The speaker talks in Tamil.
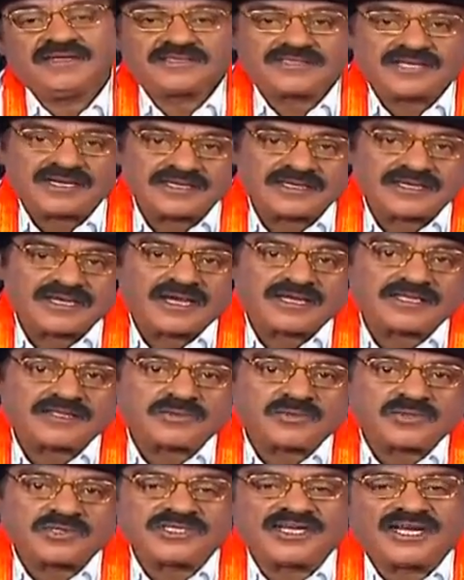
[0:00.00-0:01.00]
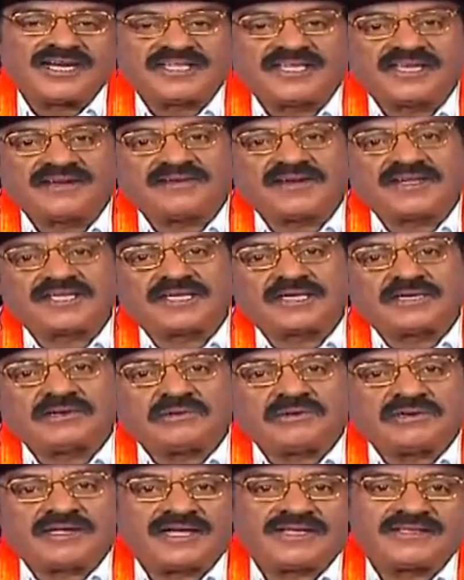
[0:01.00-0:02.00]
தடுக்காத போது அடியை வாங்கி
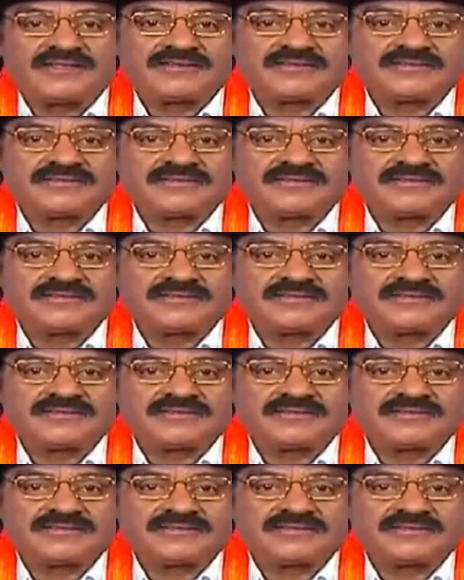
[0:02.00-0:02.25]
கொண்டாய்